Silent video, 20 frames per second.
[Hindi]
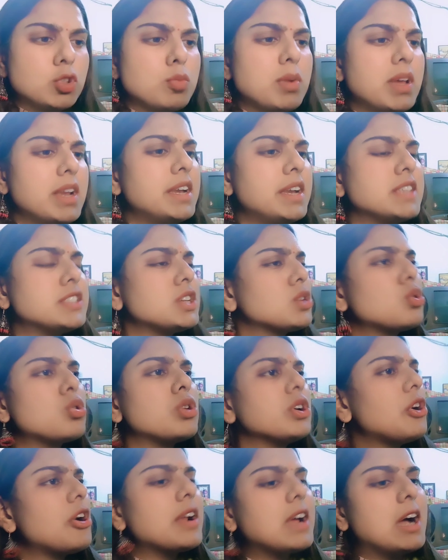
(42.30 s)
तुम्हारे टीचर को
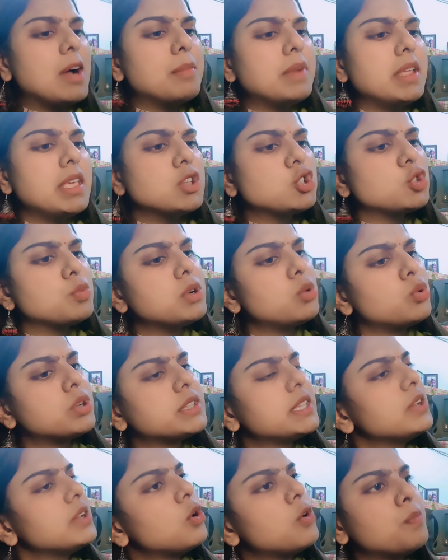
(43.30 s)
कोई और काम नहीं है सुबह
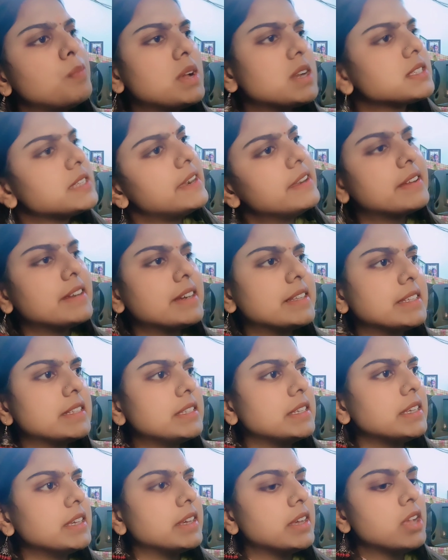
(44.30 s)
उठते ही होमवर्क सेंड कर
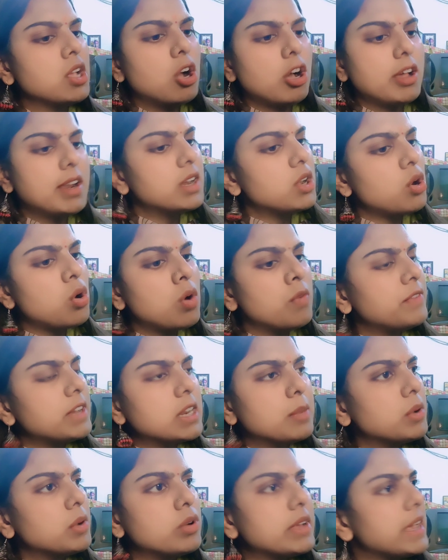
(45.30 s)
देती हैं और इनका
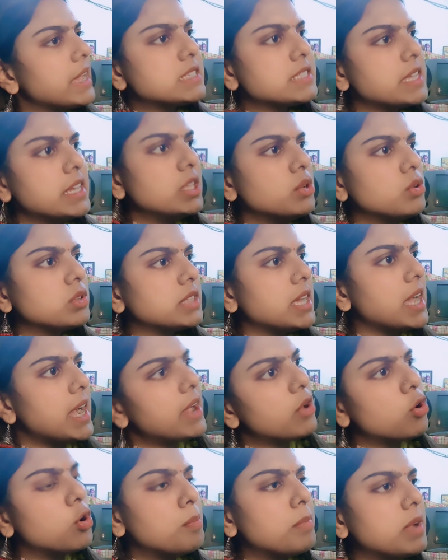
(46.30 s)
होमवर्क भी कोई ऐसा नहीं होता है
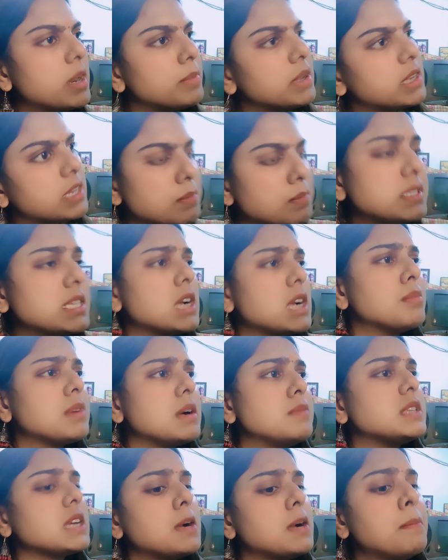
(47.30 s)
हर होमवर्क में कम से कम
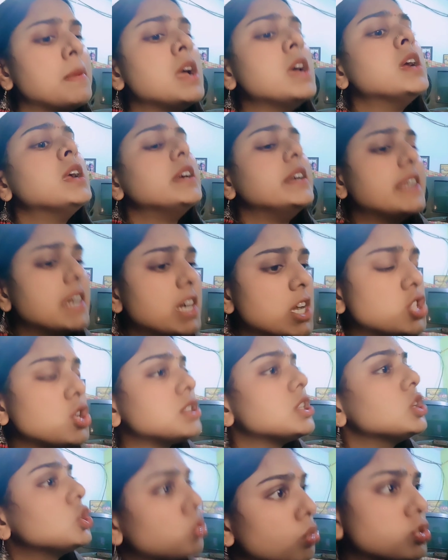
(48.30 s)
कम से कम डेढ़
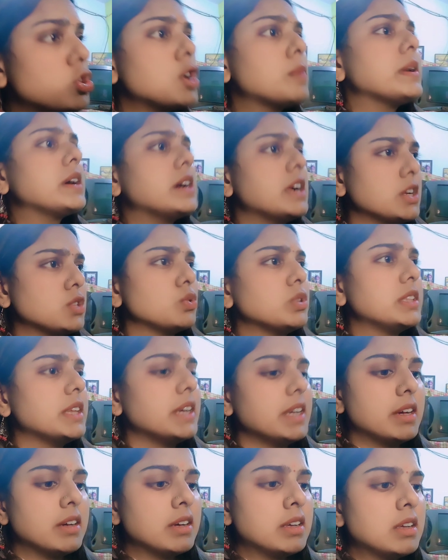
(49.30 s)
सौ से दो सौ रुपये खर्च
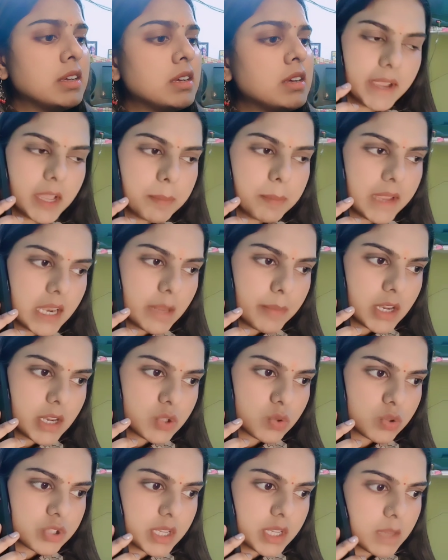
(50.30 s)
होते हैं एंड पहले
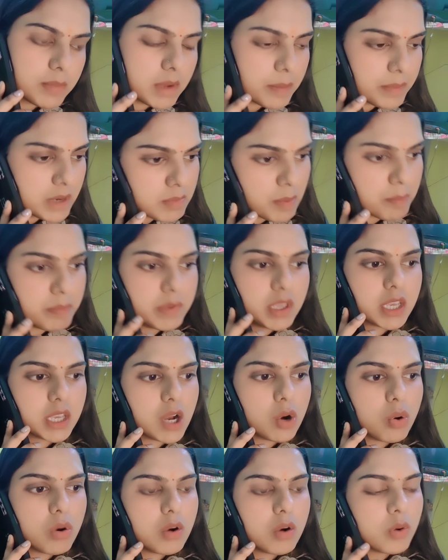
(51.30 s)
मैंने सोचा कि मैं अपनी मम्मी
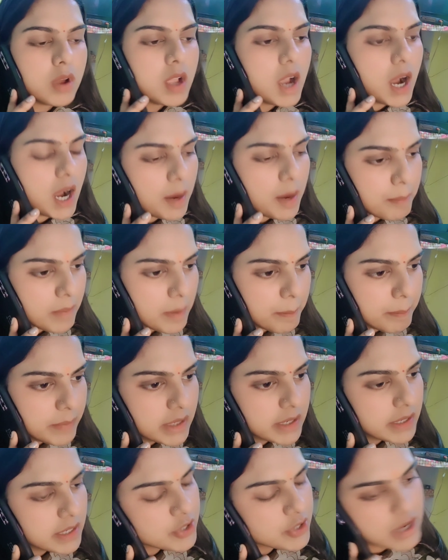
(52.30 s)
के यहाँ आऊँ अब
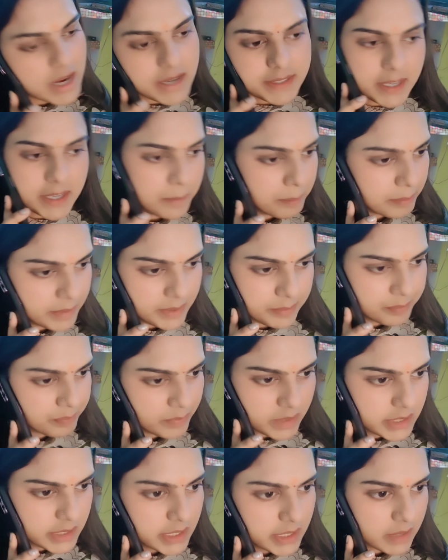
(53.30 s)
मम्मी गई है चार धाम पे
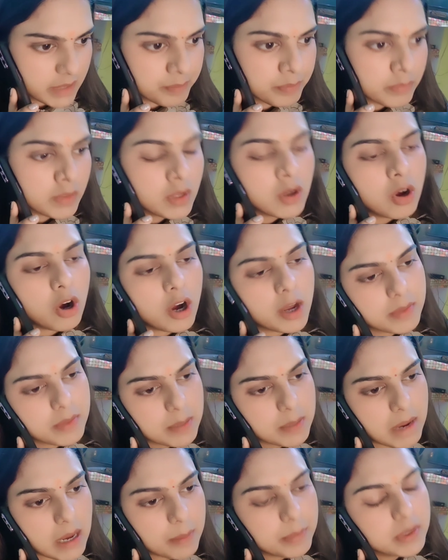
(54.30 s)
ठीक है और
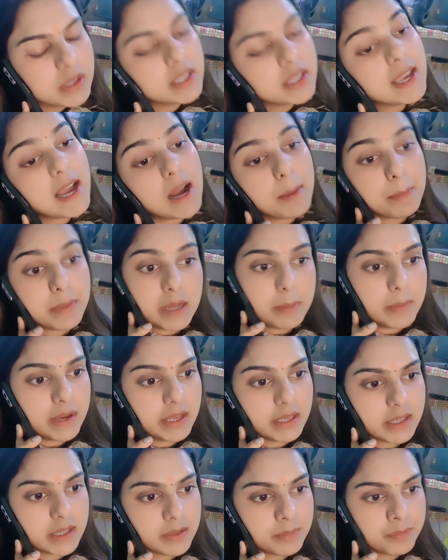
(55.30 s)
मेरी भाभी गई हैं अपने
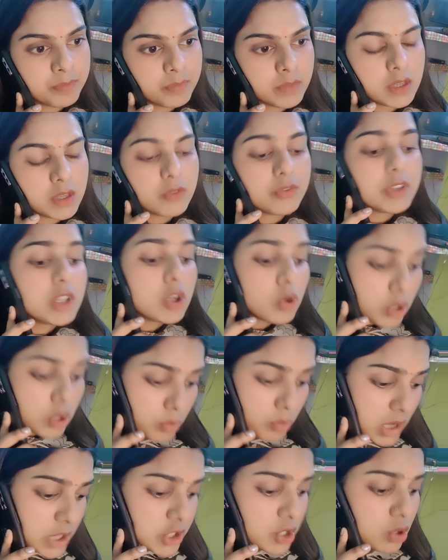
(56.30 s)
मायके फिर
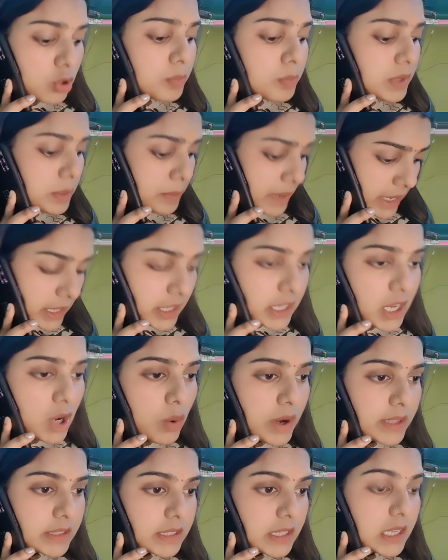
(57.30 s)
इन्होंने बोला चलो अपनी बहन के
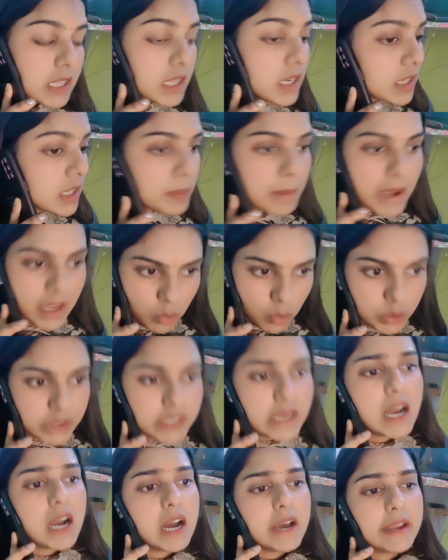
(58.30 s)
यहाँ आते हैं लेकिन इनकी बहन खुद
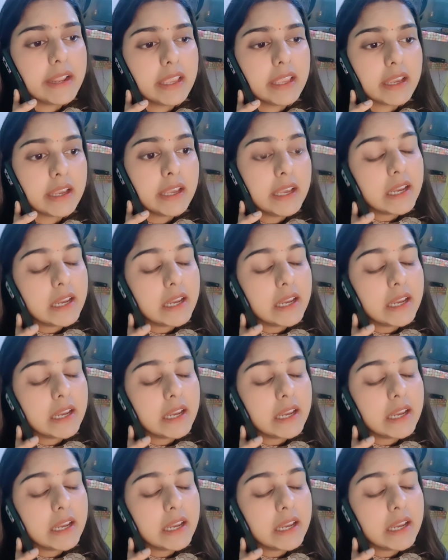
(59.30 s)
ही यहाँ आ रही है